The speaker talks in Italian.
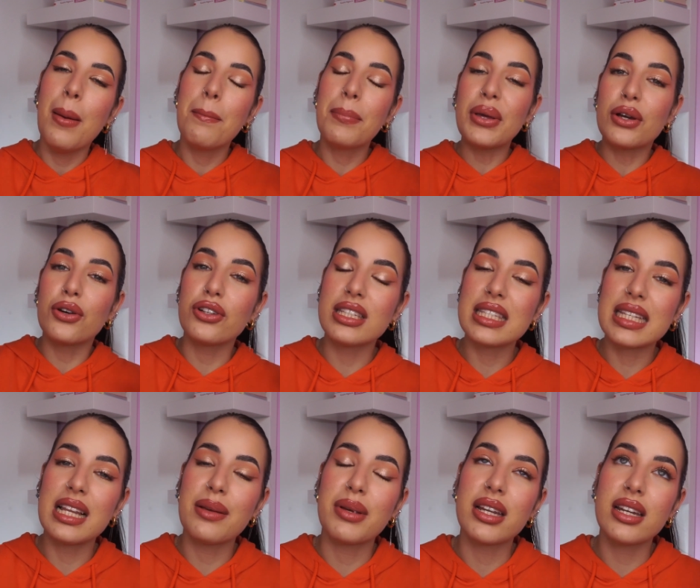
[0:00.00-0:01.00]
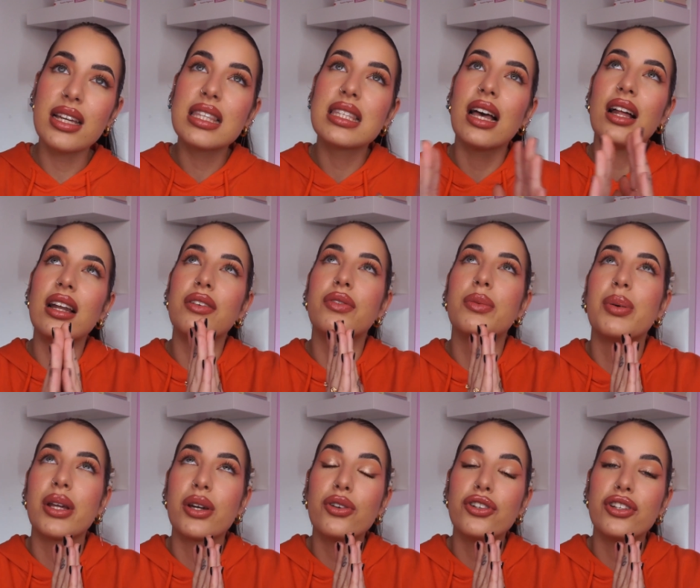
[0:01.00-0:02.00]
Piccolo disclaimer iniziale, vi
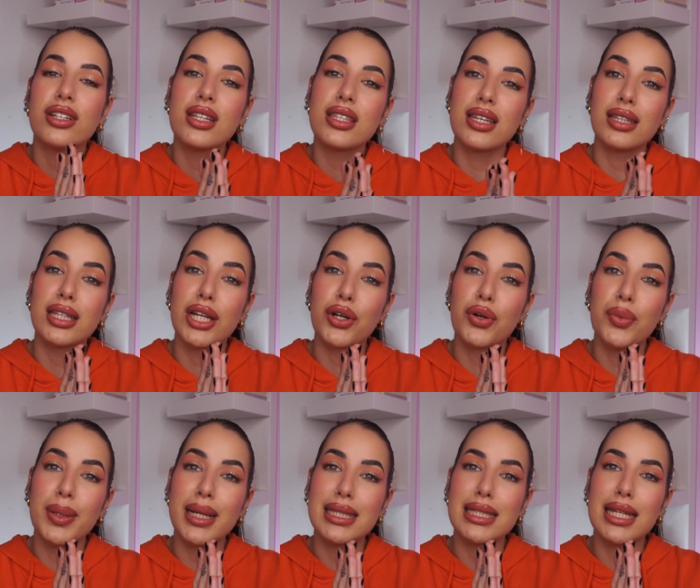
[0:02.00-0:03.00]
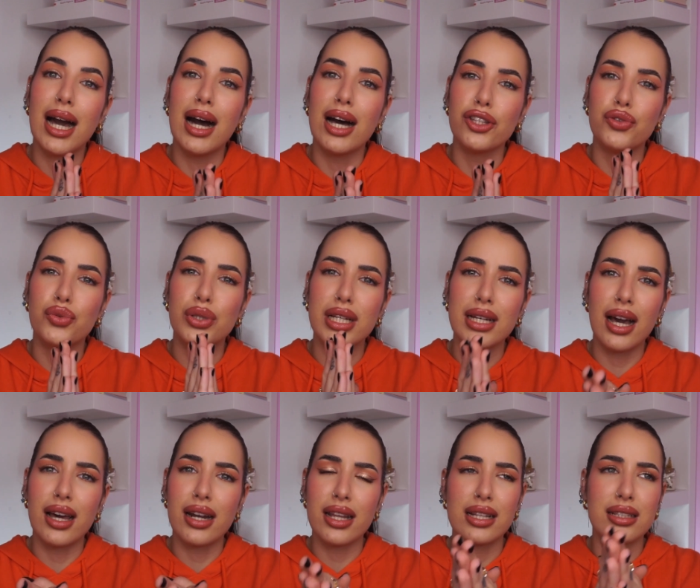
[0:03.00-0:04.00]
prego non iniziate nei commenti a
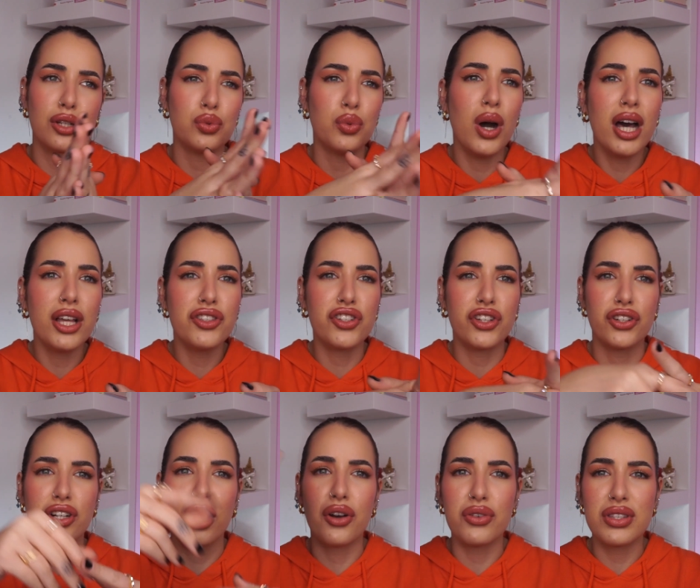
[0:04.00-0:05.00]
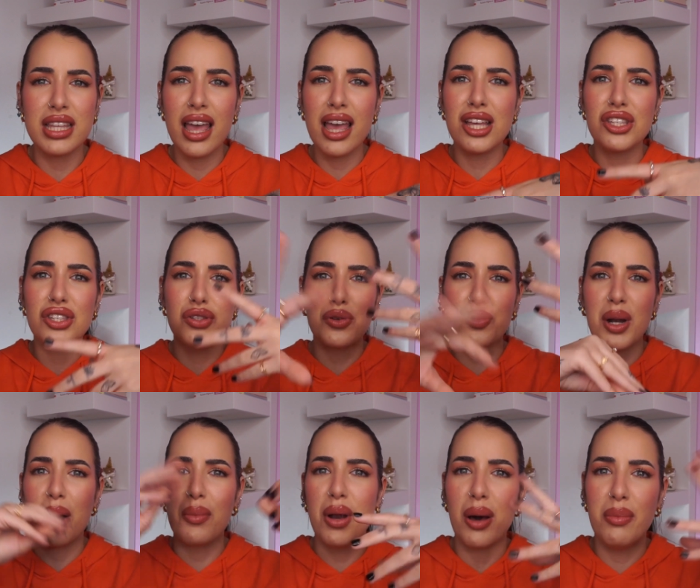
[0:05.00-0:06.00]
giudicare il tatuaggio che non hanno senso, bla
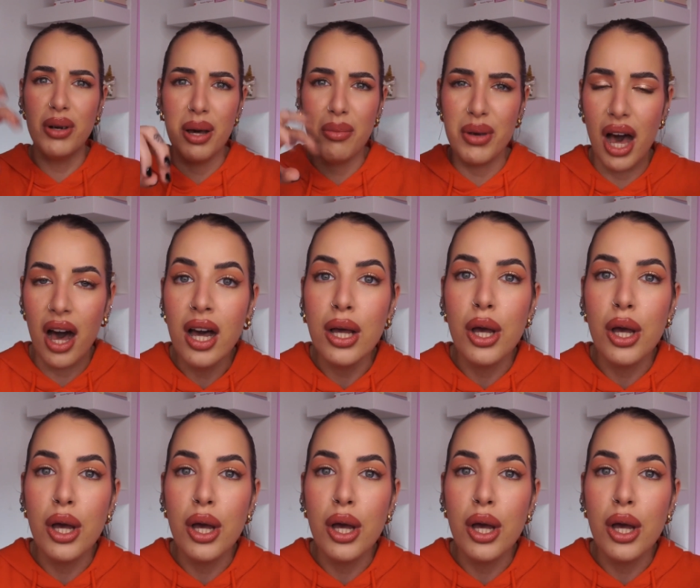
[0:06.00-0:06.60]
bla bla bla,